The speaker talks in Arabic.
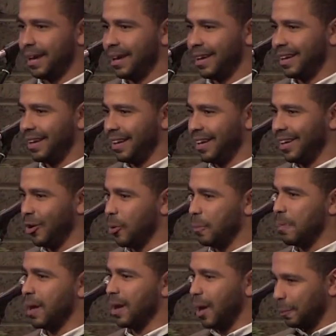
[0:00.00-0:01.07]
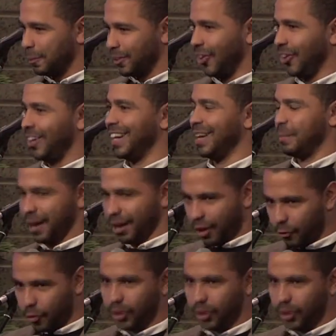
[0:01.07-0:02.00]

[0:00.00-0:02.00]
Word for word: اللي هم الابطال اللي بيعرفوا